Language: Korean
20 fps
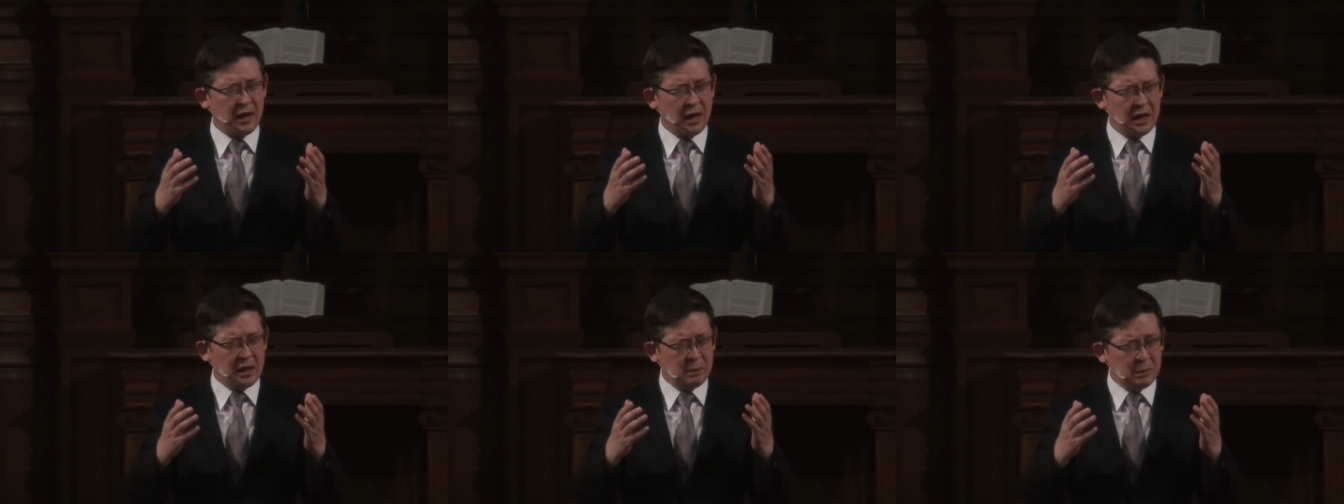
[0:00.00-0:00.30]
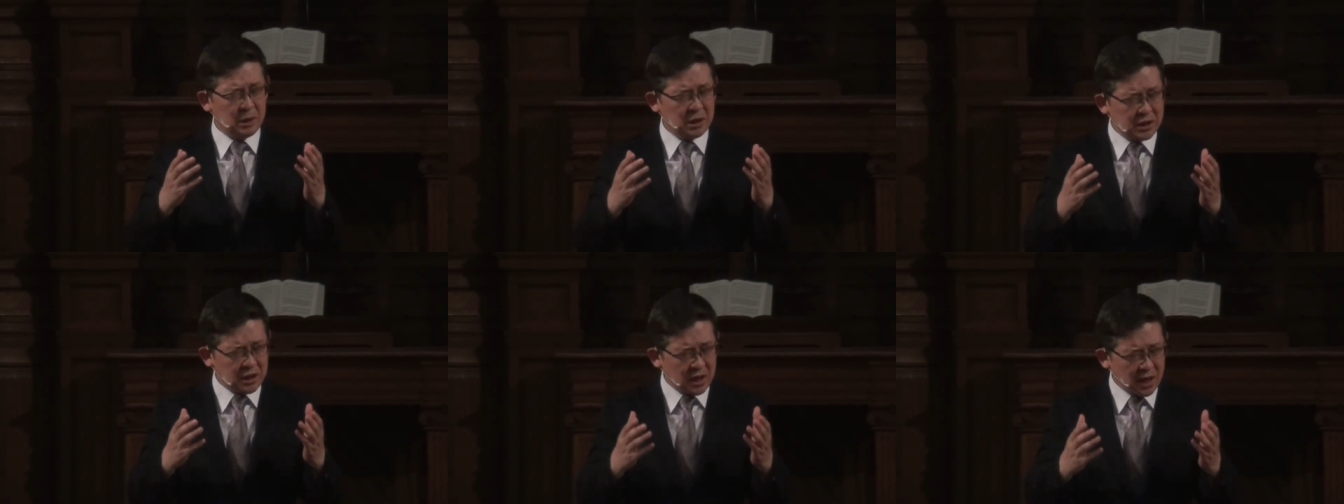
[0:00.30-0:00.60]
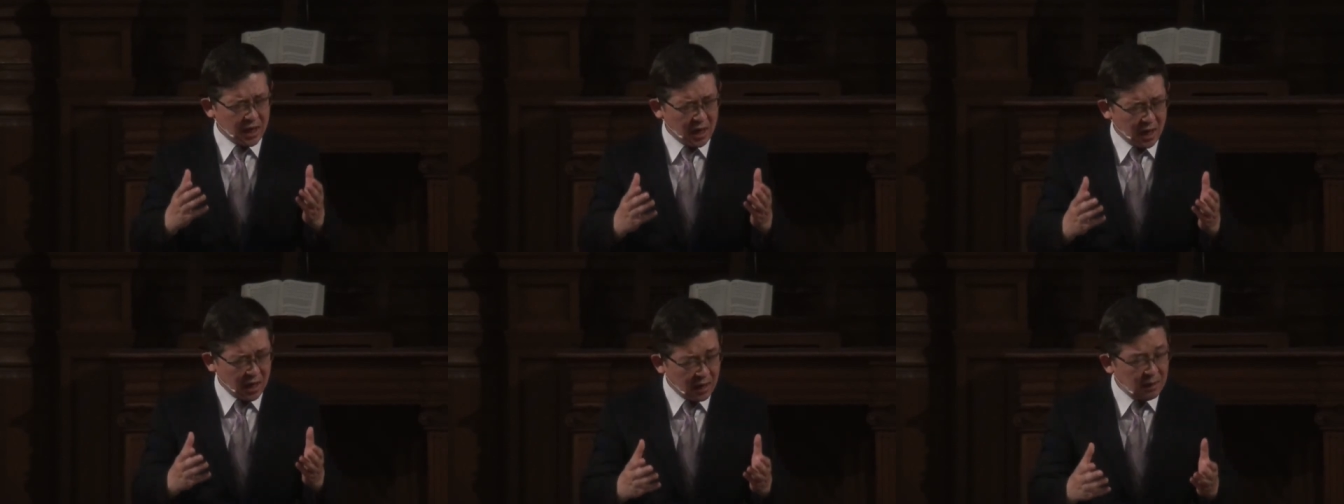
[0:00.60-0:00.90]

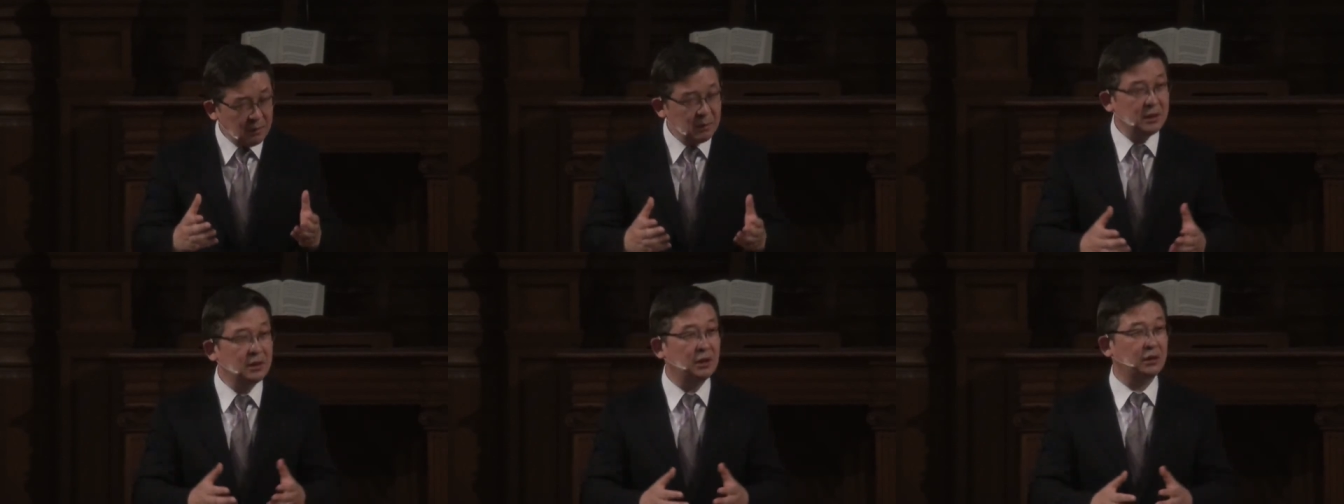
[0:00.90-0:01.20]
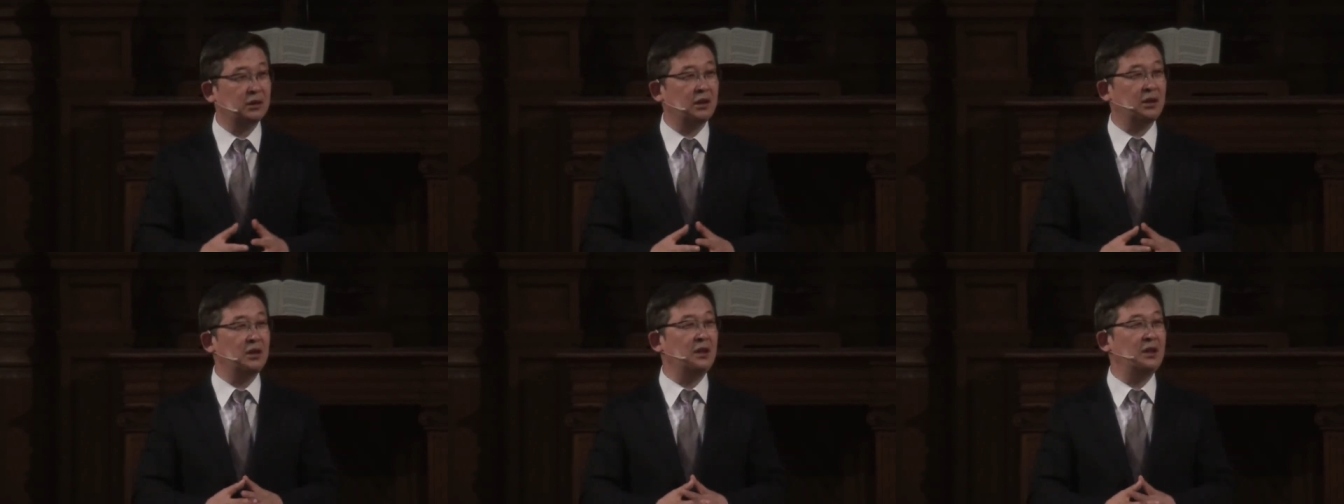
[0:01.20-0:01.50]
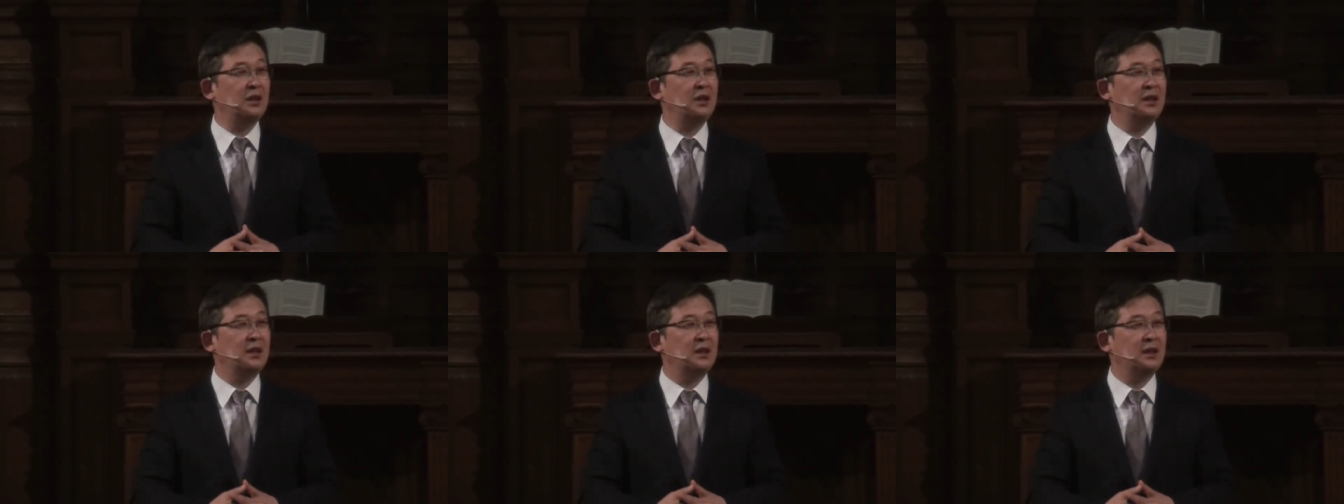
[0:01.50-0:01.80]
하나님을 잘
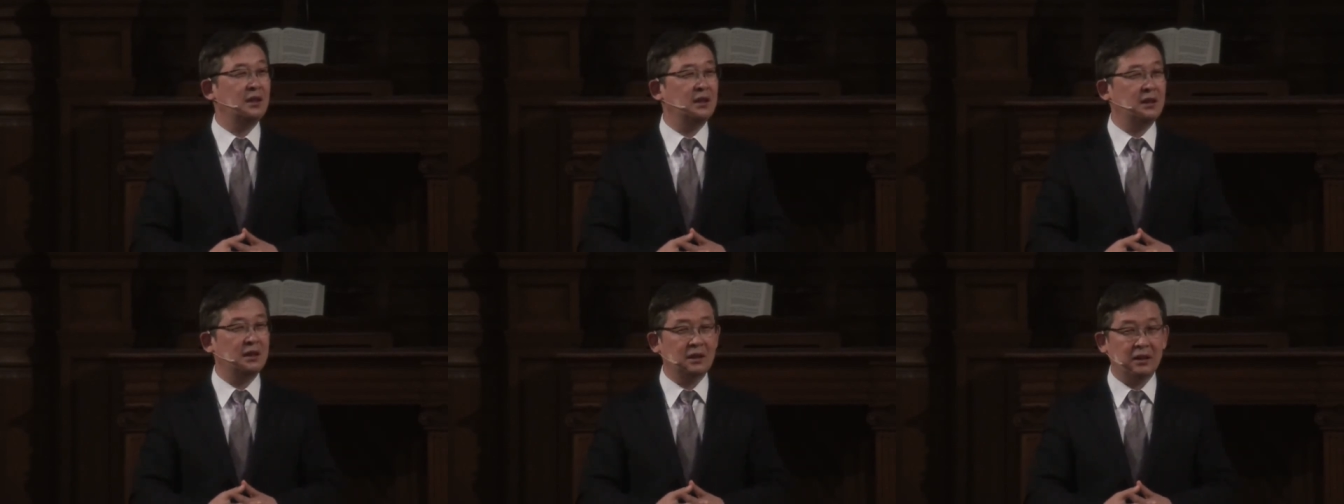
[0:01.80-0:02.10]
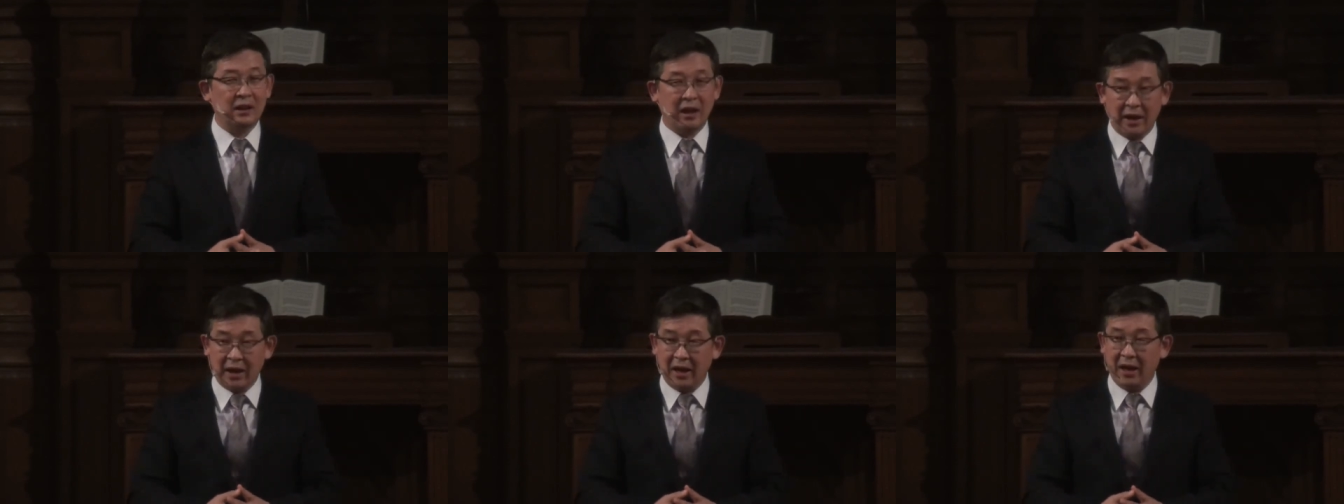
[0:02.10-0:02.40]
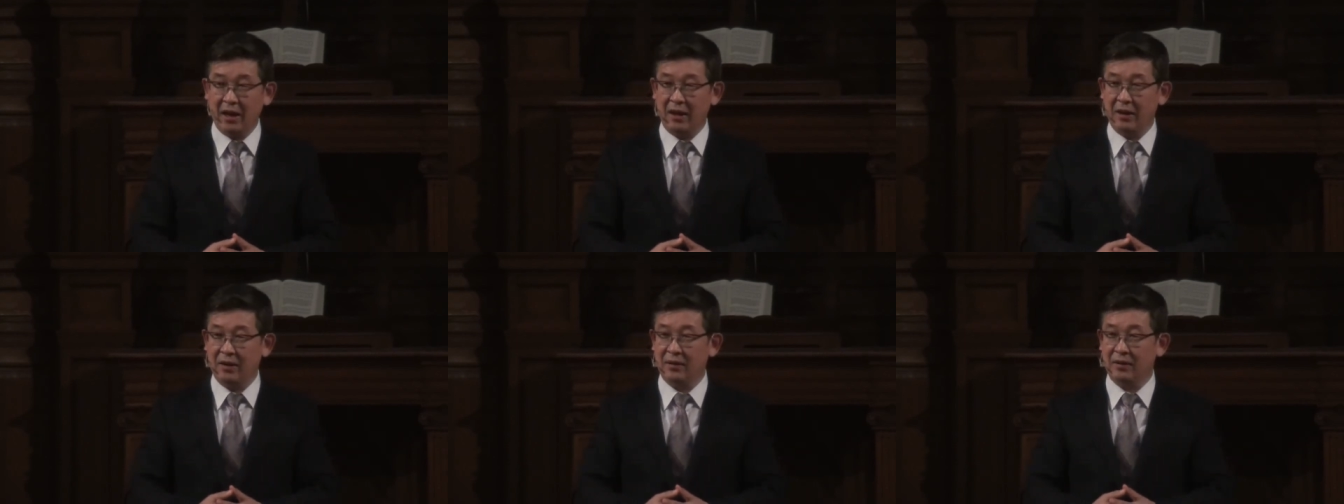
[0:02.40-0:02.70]
믿었던
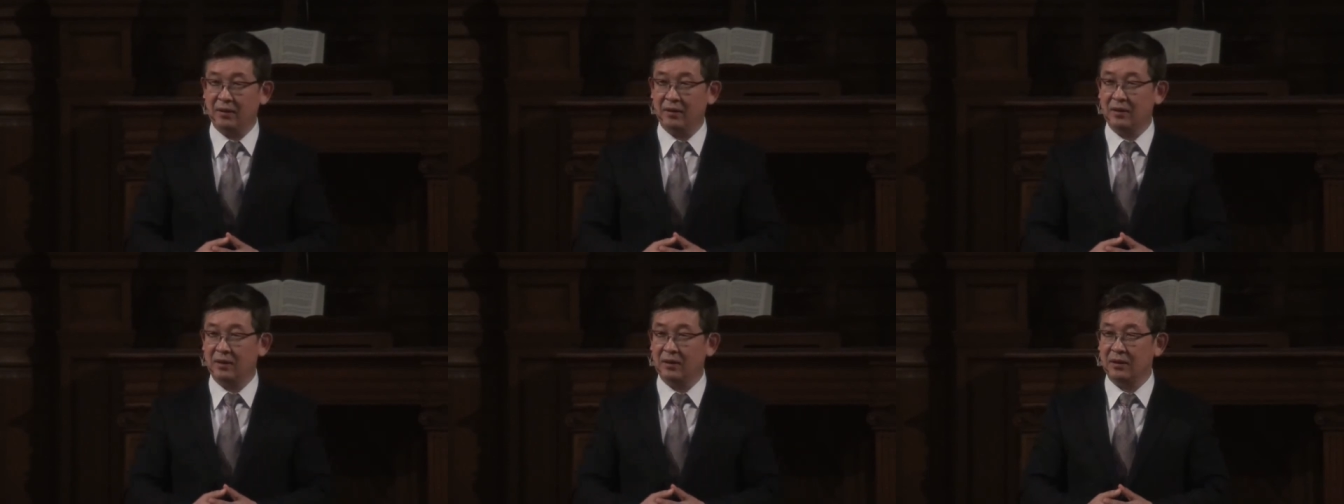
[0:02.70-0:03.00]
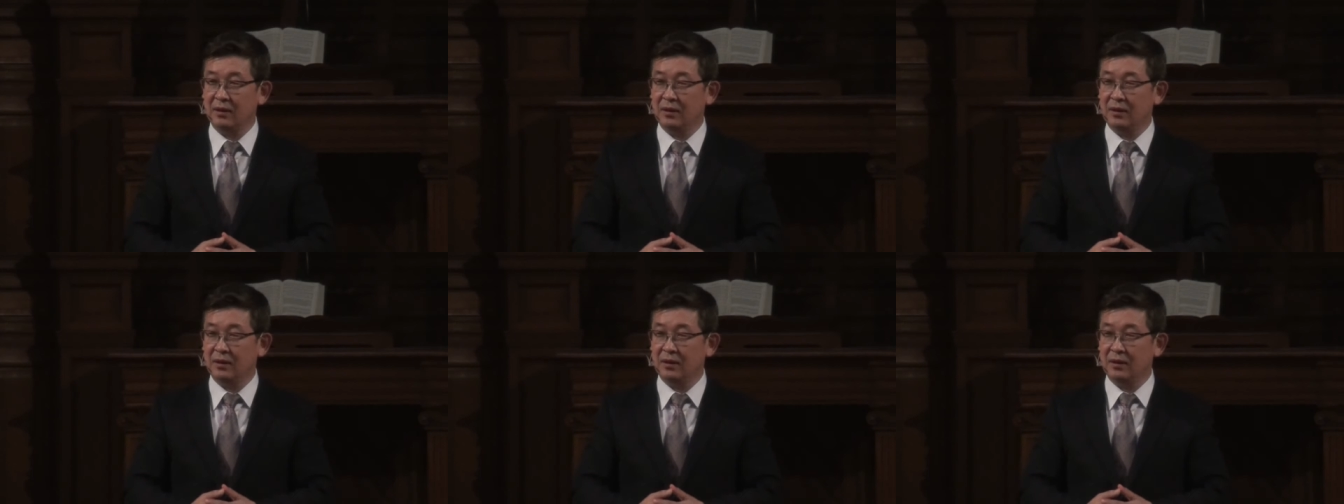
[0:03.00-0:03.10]
나라예요.